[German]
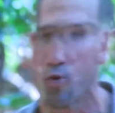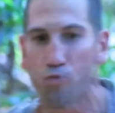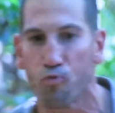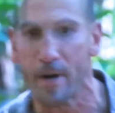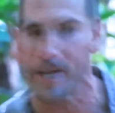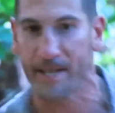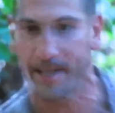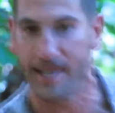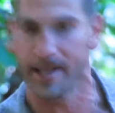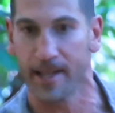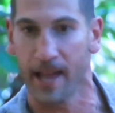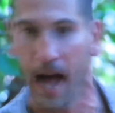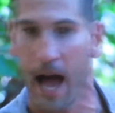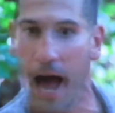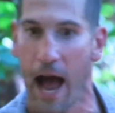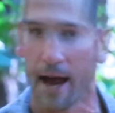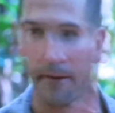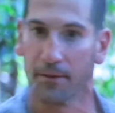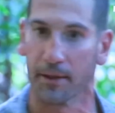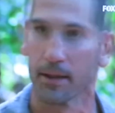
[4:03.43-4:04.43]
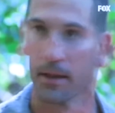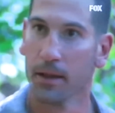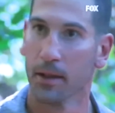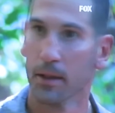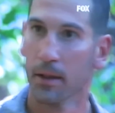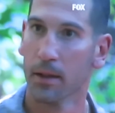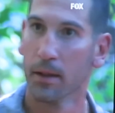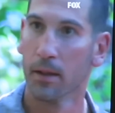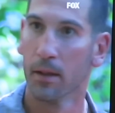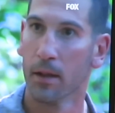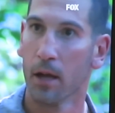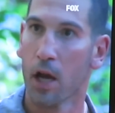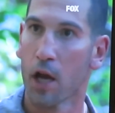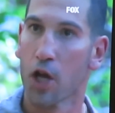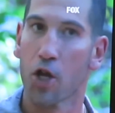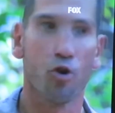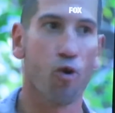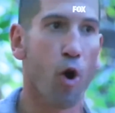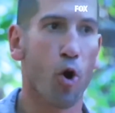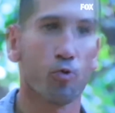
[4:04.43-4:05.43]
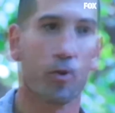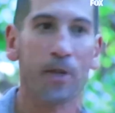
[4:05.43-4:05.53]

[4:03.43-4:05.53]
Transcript: ich gerade aktuell so für Serien gucke. Also ich